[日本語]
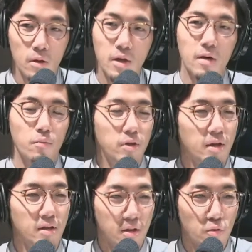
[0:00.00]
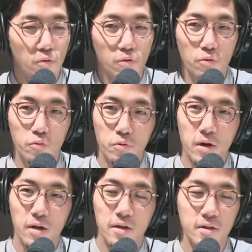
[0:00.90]
い、いやもう全員ね東京と
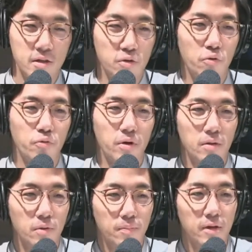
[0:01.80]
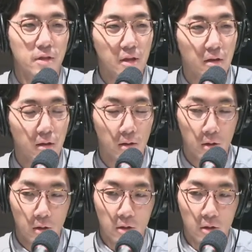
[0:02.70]
かなんなら地方とかにもいっぱいいて、うん、